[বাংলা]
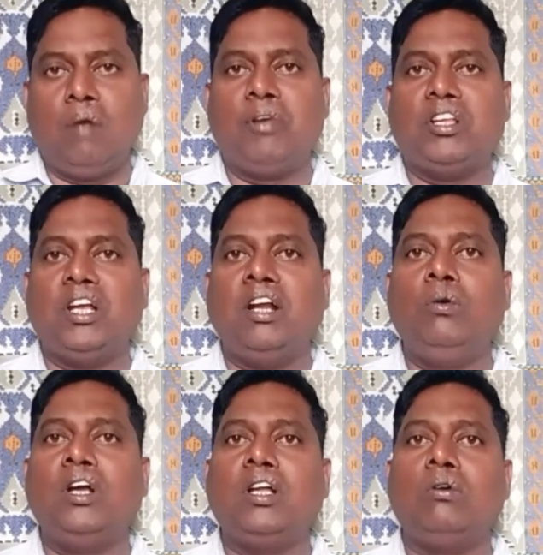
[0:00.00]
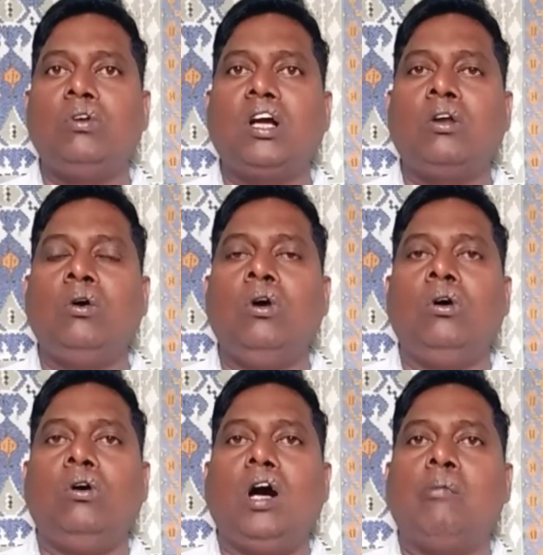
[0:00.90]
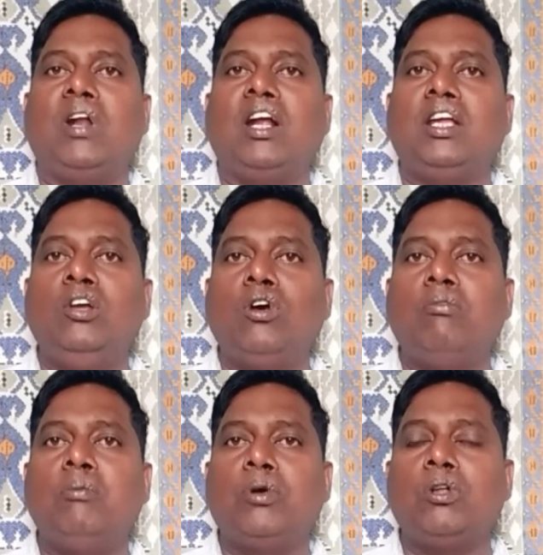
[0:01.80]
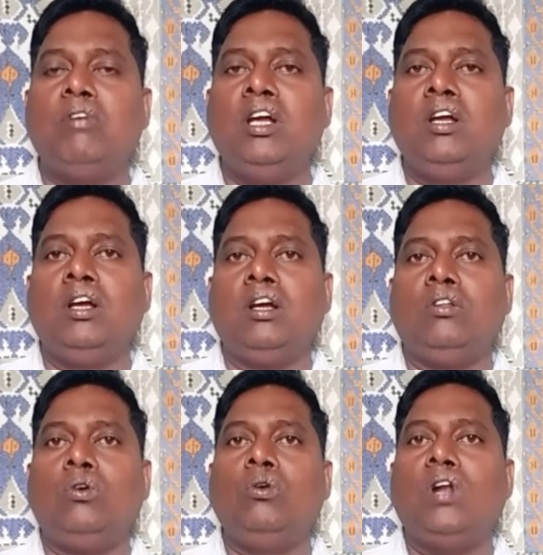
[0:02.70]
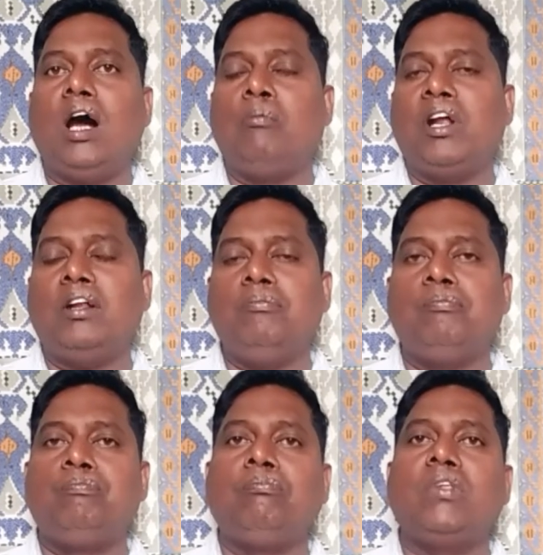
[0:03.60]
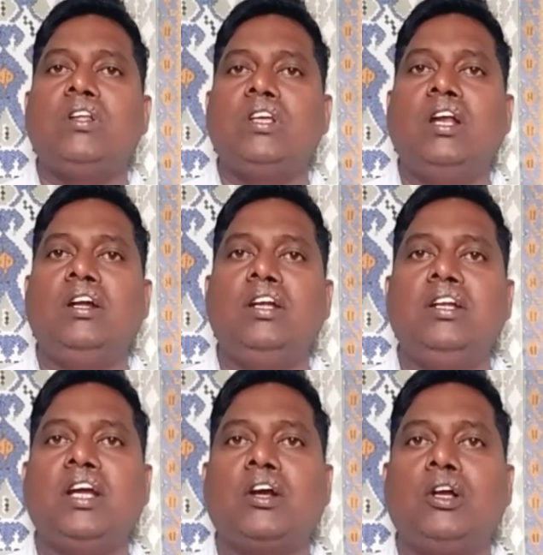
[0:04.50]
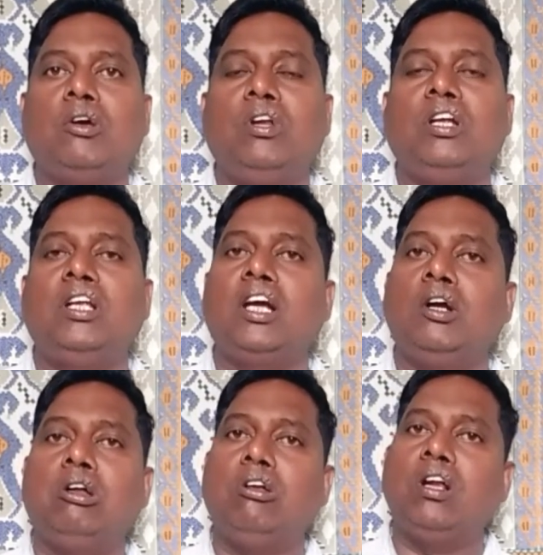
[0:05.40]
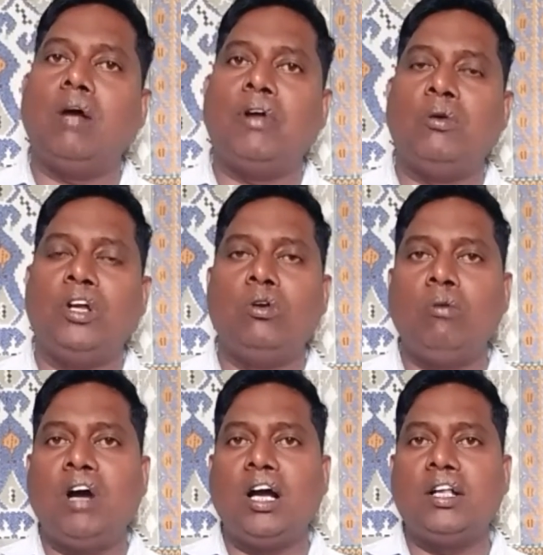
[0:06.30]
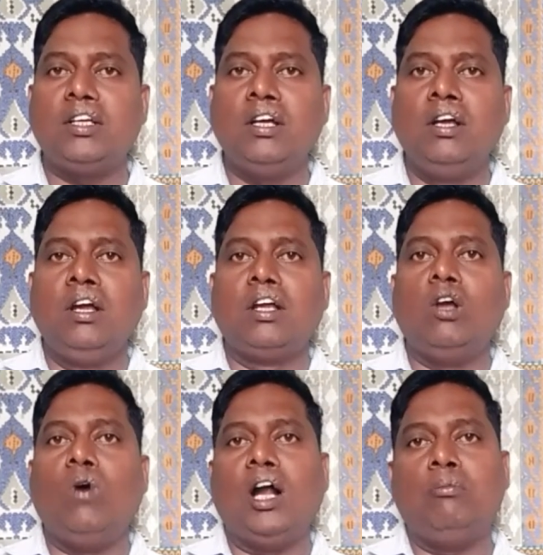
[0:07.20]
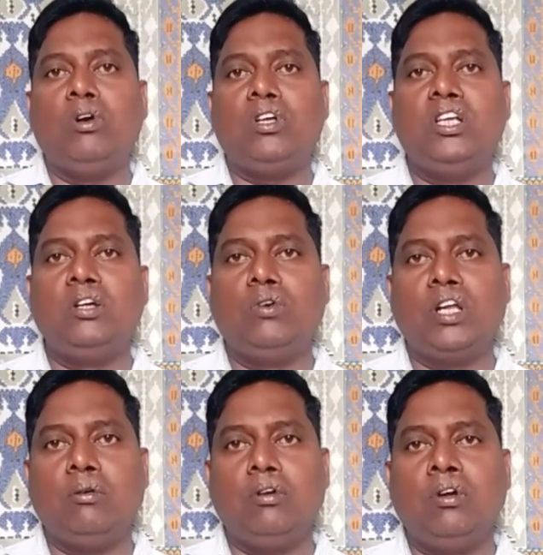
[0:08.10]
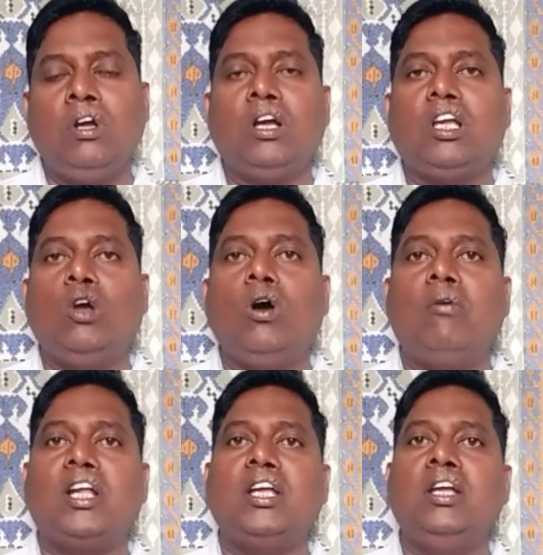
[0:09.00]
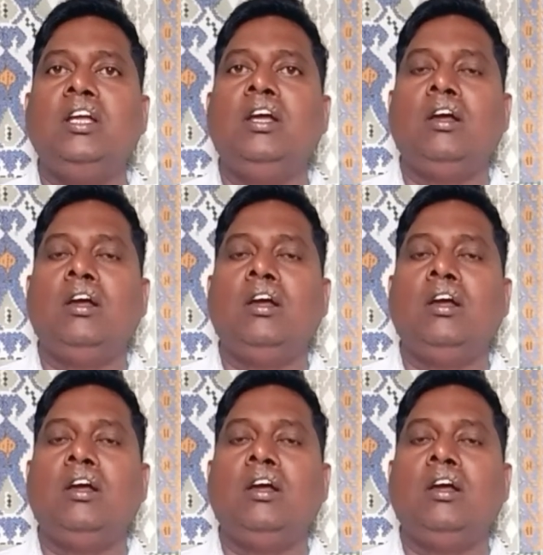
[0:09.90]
আপনার চ্যানেল হয়ে থাকুন না কেন আপনারা কী করবেন প্রথমে ধরুন আপনার চ্যানেলটি টেক ক্যাটাগরি টেক ক্যাটাগরির আবার অনেকগুলো ভাগ আছে কেউ আনবক্সিং করে কেউ আবার কি